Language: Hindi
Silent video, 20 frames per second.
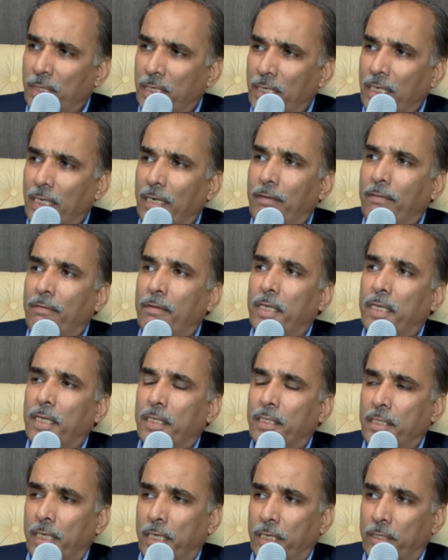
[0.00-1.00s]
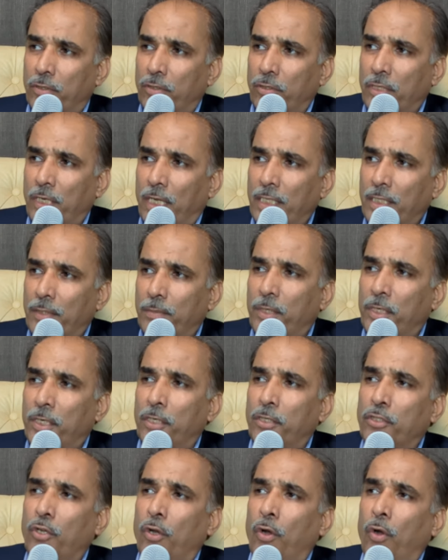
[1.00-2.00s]
बटे नबे या 140
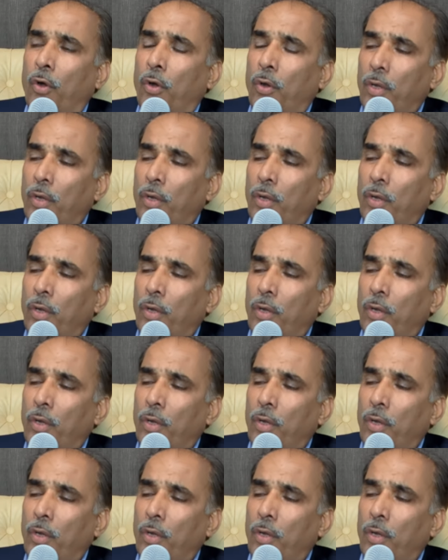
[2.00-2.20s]
बटे 100